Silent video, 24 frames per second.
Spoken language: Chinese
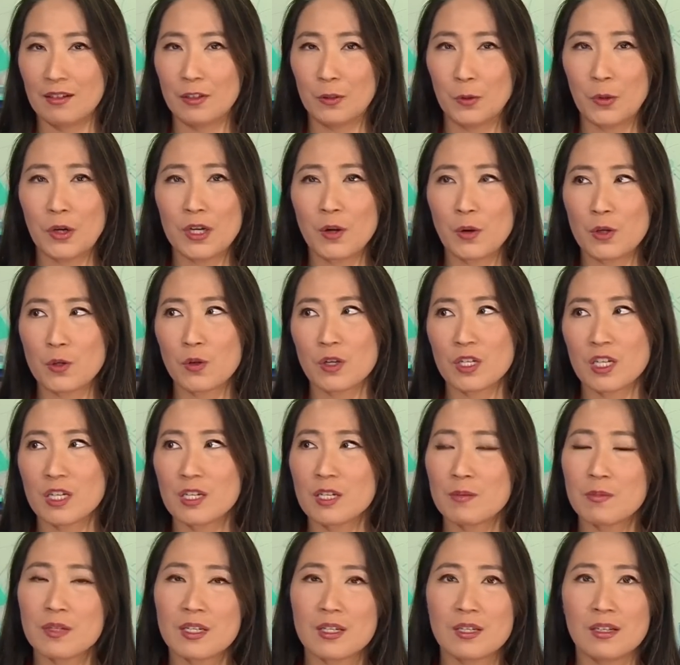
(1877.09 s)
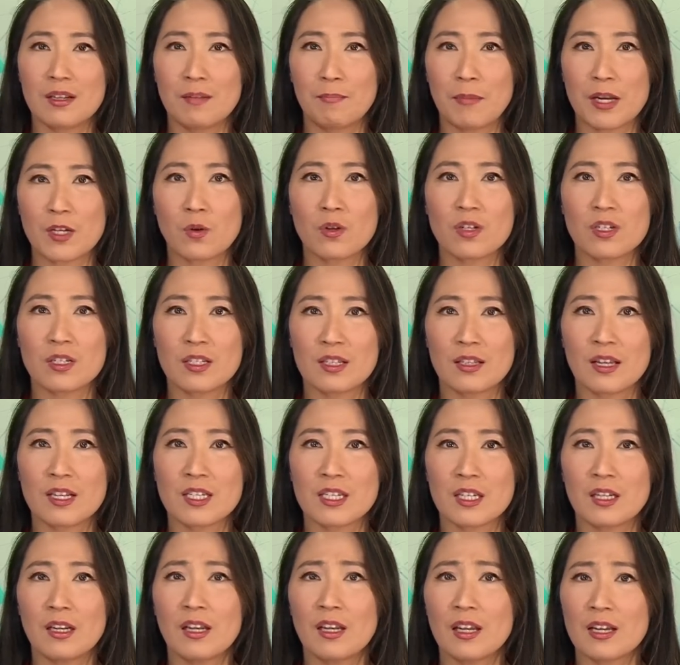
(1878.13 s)
很多人认为说这是不是美中之间的
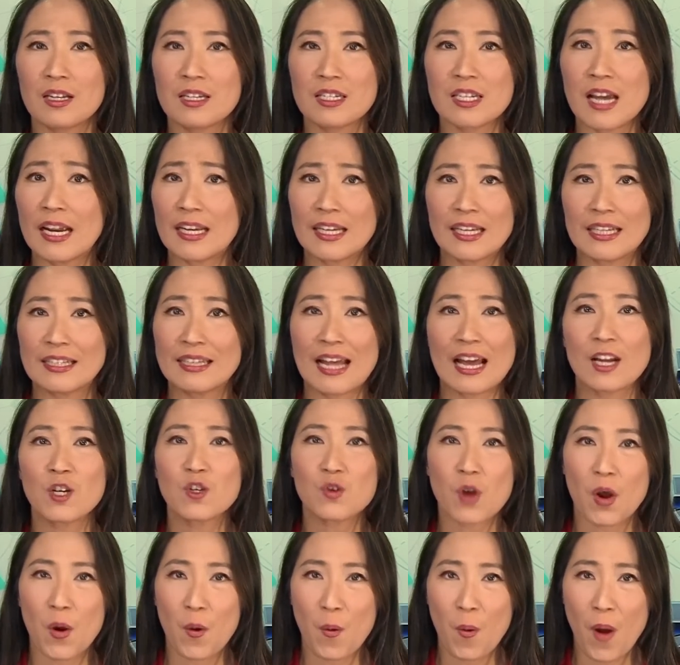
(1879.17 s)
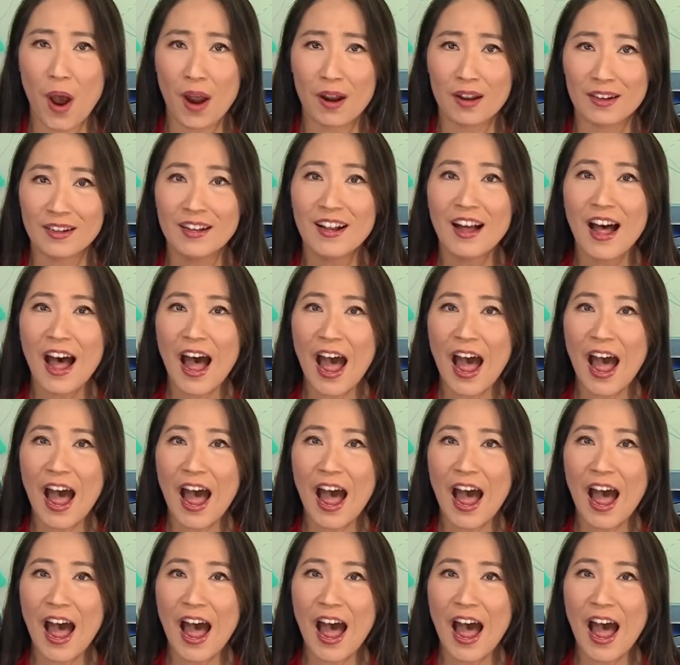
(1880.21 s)
新冷战以南转环了，